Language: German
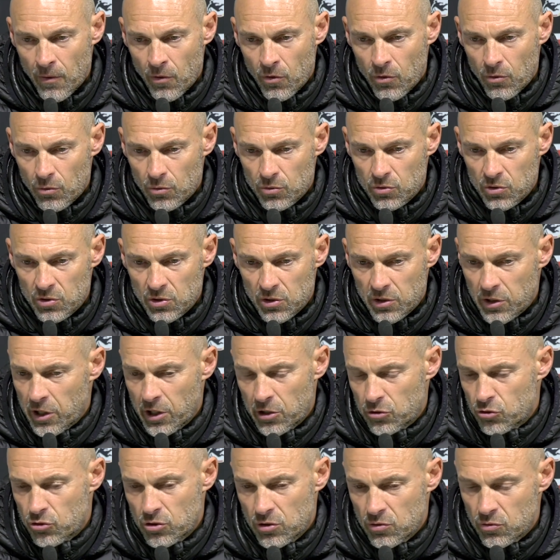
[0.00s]
Und äh, er
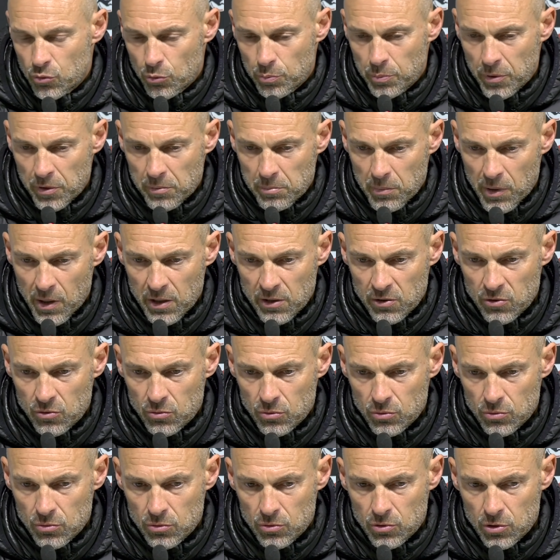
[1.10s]
hat es dann super gemacht
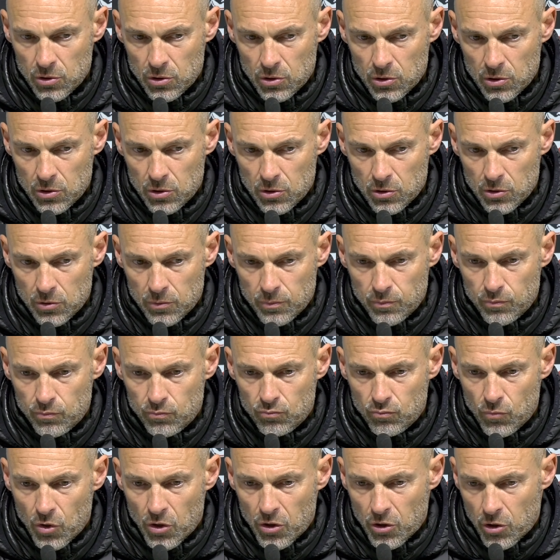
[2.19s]
und
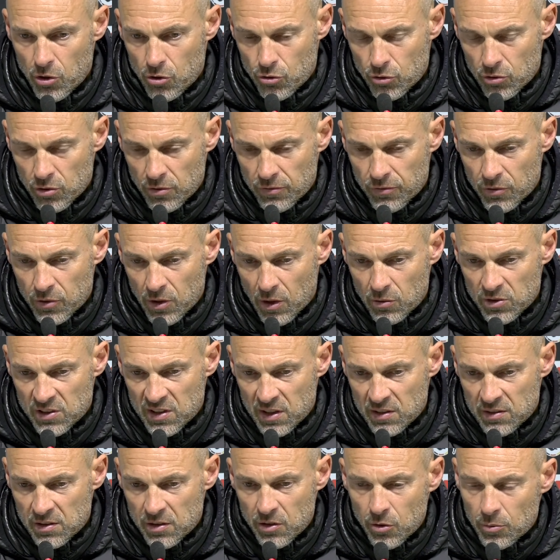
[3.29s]
äh, ich gehe schon davon aus,
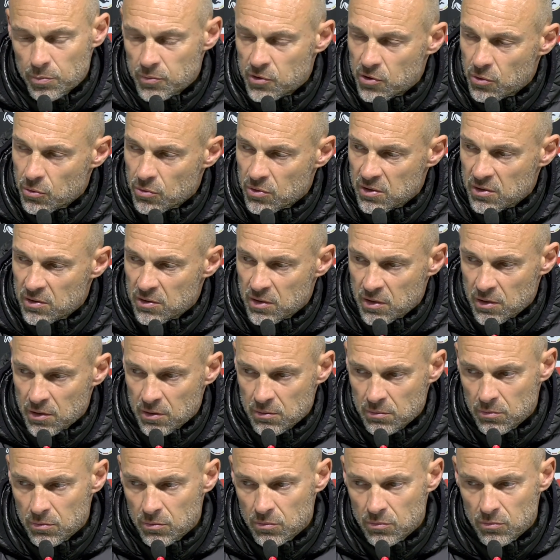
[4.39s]
dass er eine Option ist. Ja.
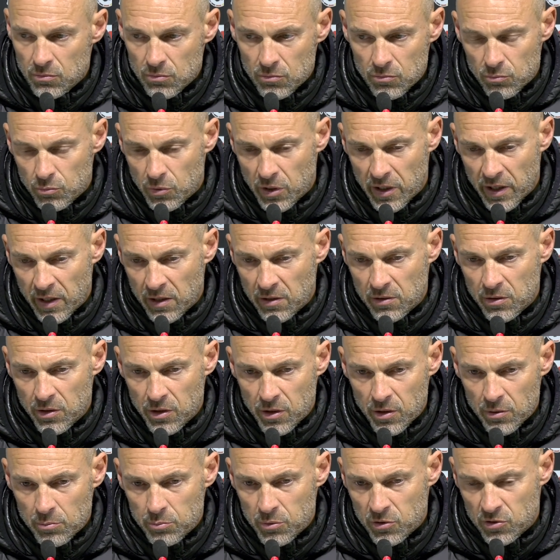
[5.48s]
Wir
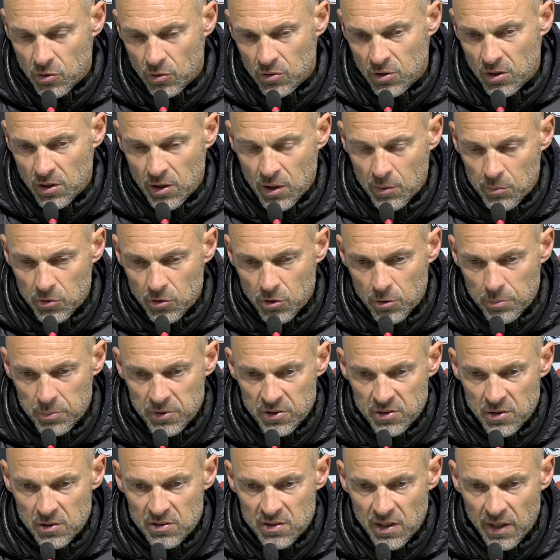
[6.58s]
regenerieren, bis Sonntag haben wir noch ein
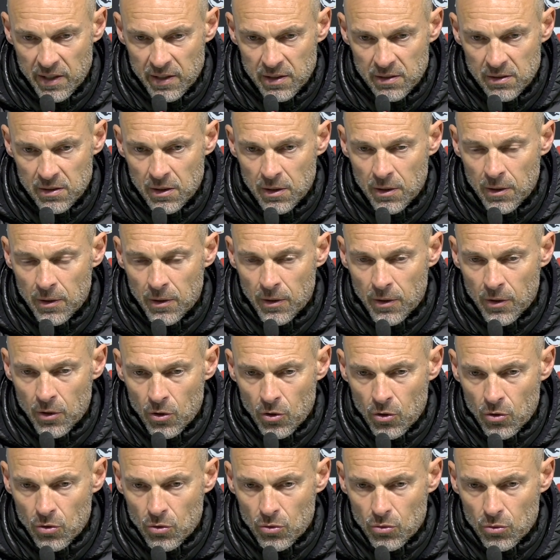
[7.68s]
bisschen Zeit.
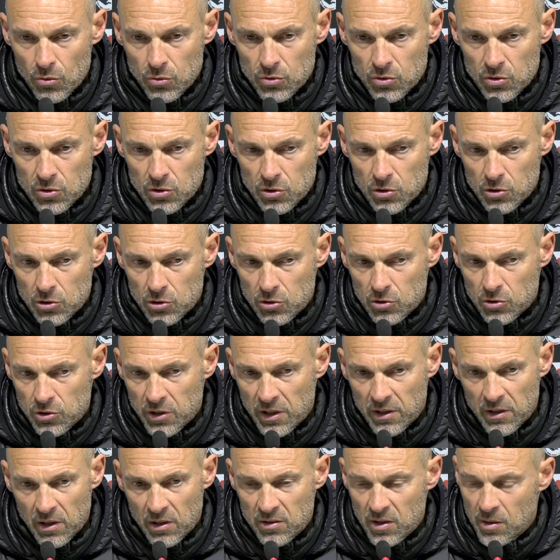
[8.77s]
Und äh, je
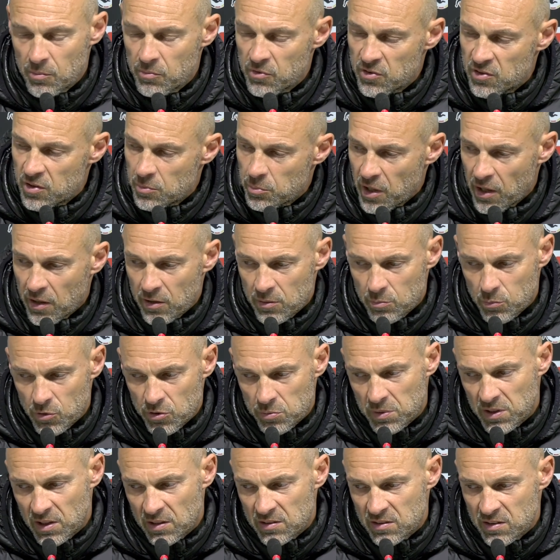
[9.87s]
nachdem, wie es ihm geht, müssen
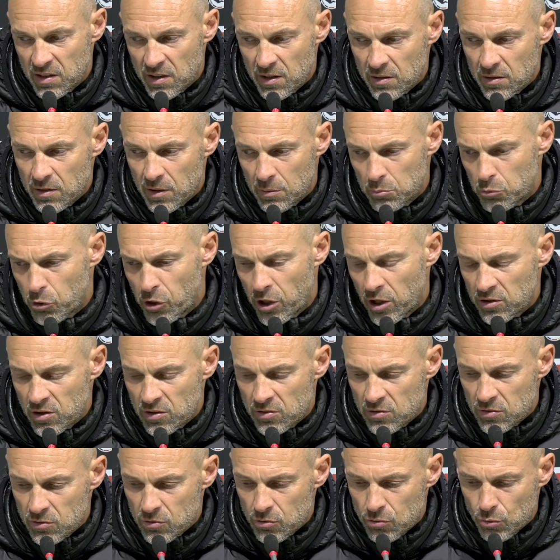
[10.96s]
wir dann sehen. Aber er hat
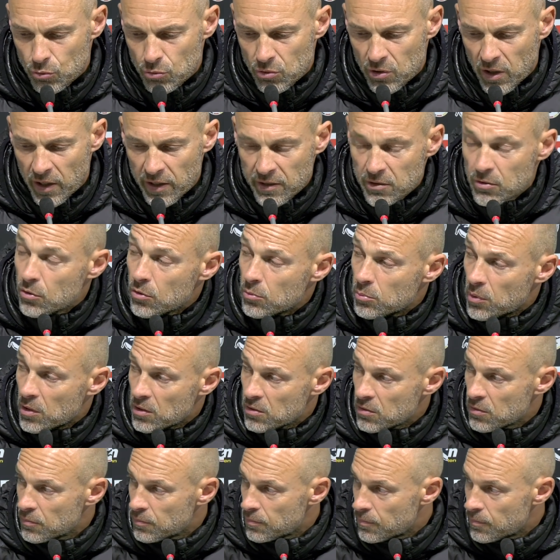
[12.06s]
jetzt einen guten Eindruck gemacht.